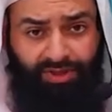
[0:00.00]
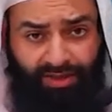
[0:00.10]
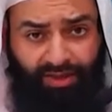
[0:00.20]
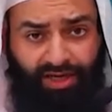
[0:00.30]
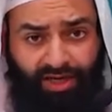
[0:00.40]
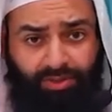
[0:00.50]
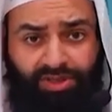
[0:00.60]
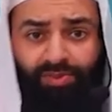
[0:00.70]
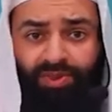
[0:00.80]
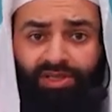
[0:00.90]
كذلك
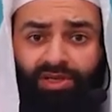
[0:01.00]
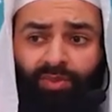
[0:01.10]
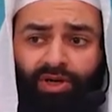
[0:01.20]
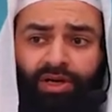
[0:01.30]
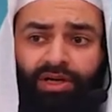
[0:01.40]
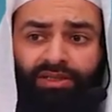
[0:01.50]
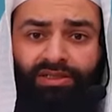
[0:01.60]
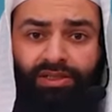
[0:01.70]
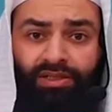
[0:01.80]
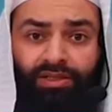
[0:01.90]
بالنسبة للمرأة
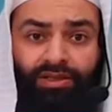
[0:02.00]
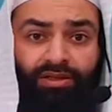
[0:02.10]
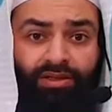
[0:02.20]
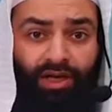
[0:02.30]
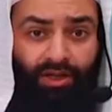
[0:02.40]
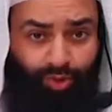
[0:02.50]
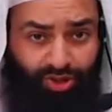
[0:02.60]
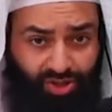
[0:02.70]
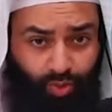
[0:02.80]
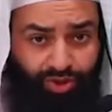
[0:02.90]
التي
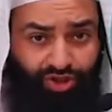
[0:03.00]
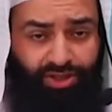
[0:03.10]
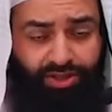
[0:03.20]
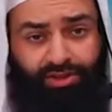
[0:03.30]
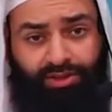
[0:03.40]
المتزوجة